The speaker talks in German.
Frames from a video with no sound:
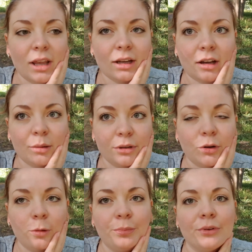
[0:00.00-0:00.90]

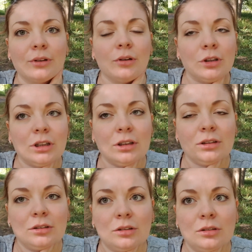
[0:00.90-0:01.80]
Krabbelgruppe und dann
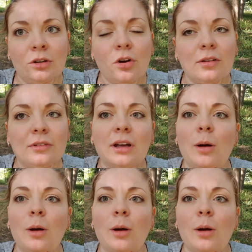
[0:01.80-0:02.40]
gucken wir,